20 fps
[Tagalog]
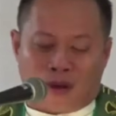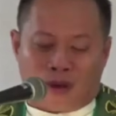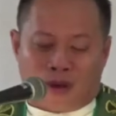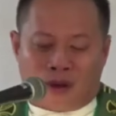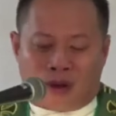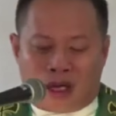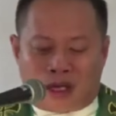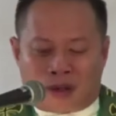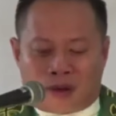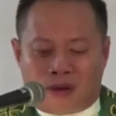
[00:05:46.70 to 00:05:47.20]

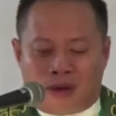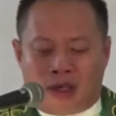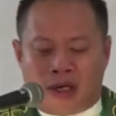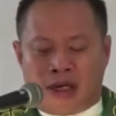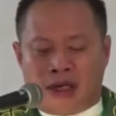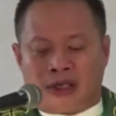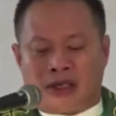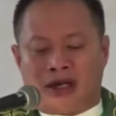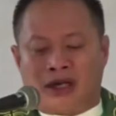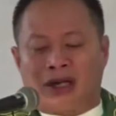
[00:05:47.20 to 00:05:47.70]
Ug ato ning
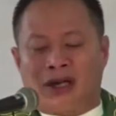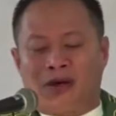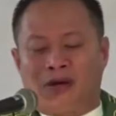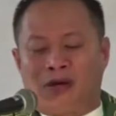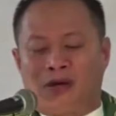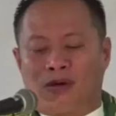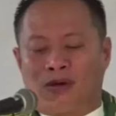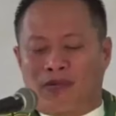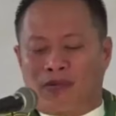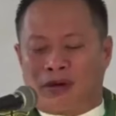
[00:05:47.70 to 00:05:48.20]

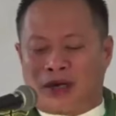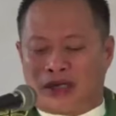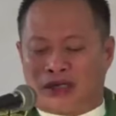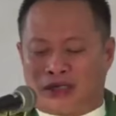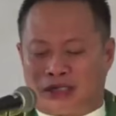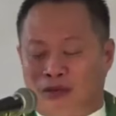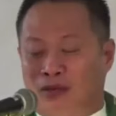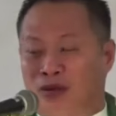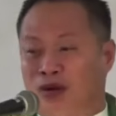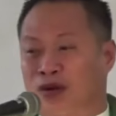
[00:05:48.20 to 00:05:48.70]
literaron
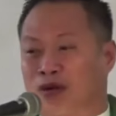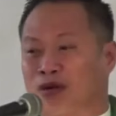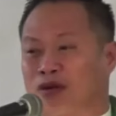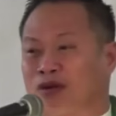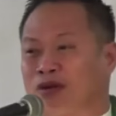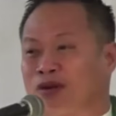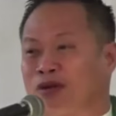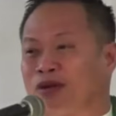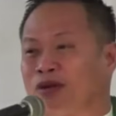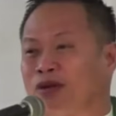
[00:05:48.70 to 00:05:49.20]
pagsabot
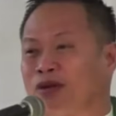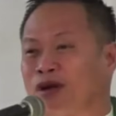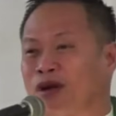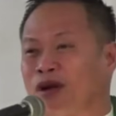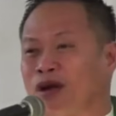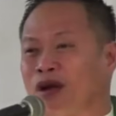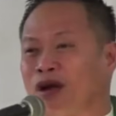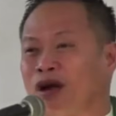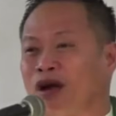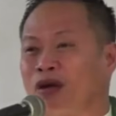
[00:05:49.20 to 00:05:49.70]

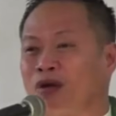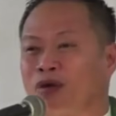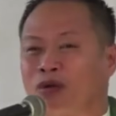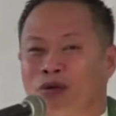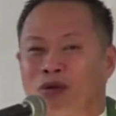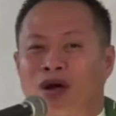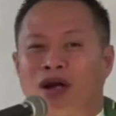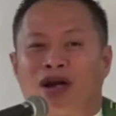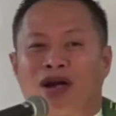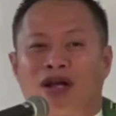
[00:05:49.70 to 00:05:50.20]
aw
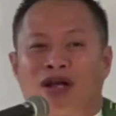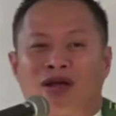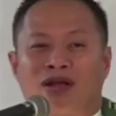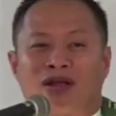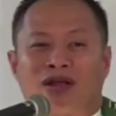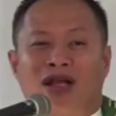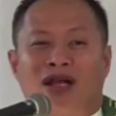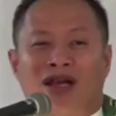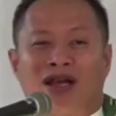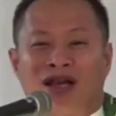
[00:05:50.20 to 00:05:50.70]
wa
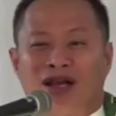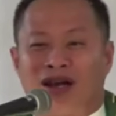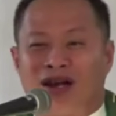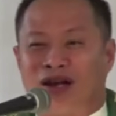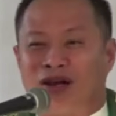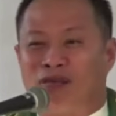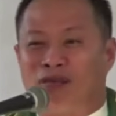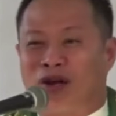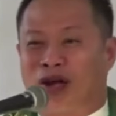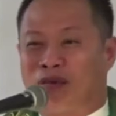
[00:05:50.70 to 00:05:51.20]
nay tiil
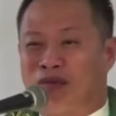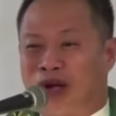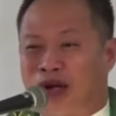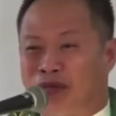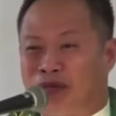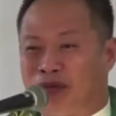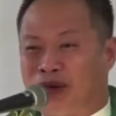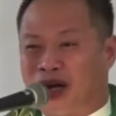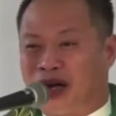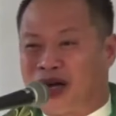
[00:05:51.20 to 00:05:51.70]
ni mga
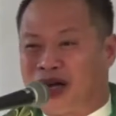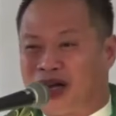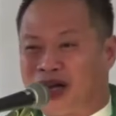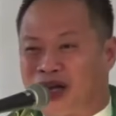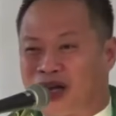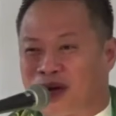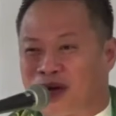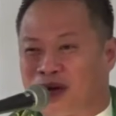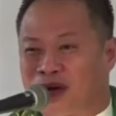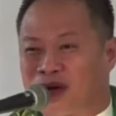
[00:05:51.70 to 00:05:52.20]

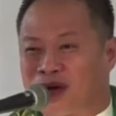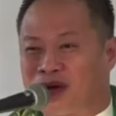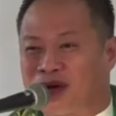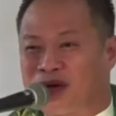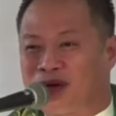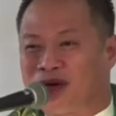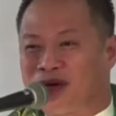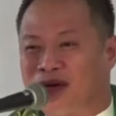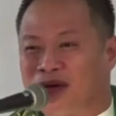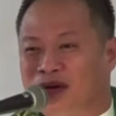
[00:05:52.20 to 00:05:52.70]
manimbahay
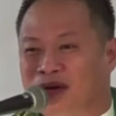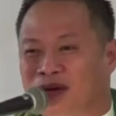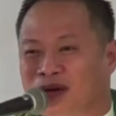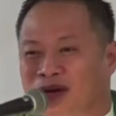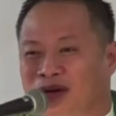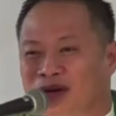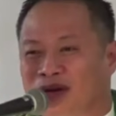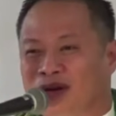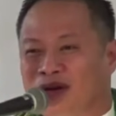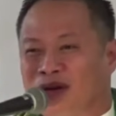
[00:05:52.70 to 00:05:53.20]
ron.
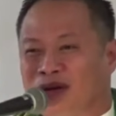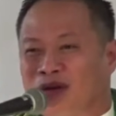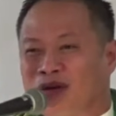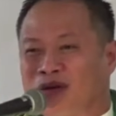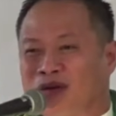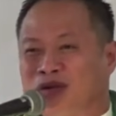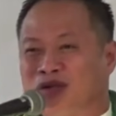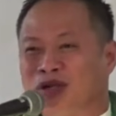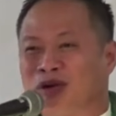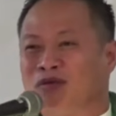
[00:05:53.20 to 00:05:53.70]

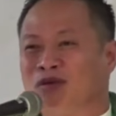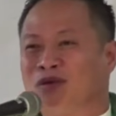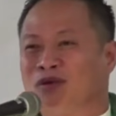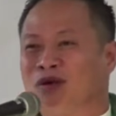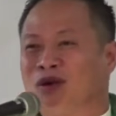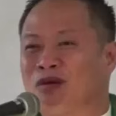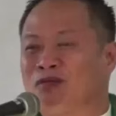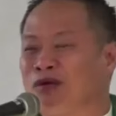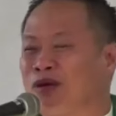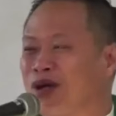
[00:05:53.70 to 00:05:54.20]
Jamo
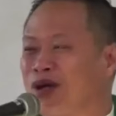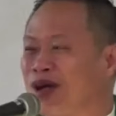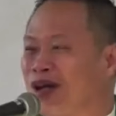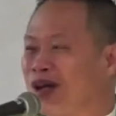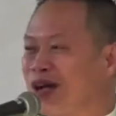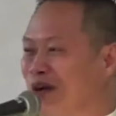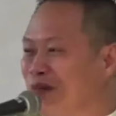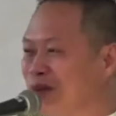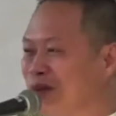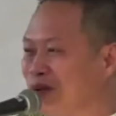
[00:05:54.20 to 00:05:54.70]
na
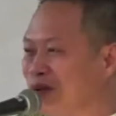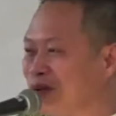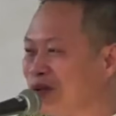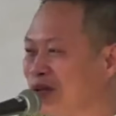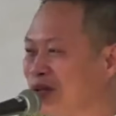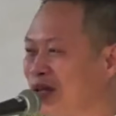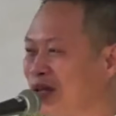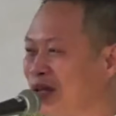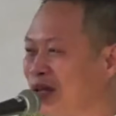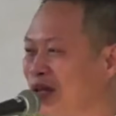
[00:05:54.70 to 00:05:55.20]
po'y kamot
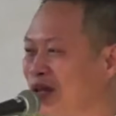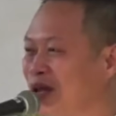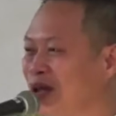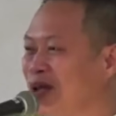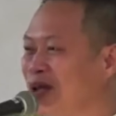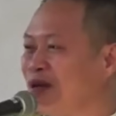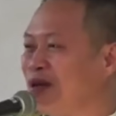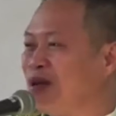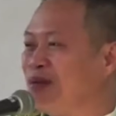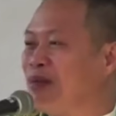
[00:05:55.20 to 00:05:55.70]
ning
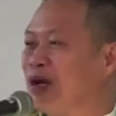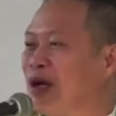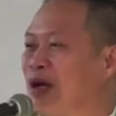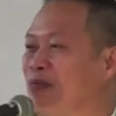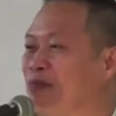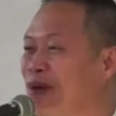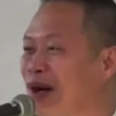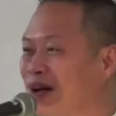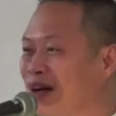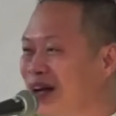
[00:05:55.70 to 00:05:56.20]
mga
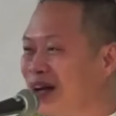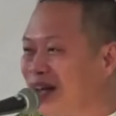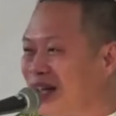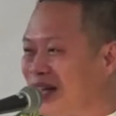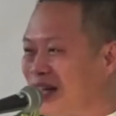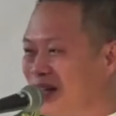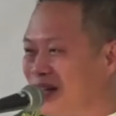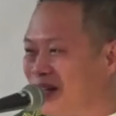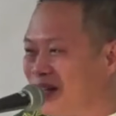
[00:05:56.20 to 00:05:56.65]
pare.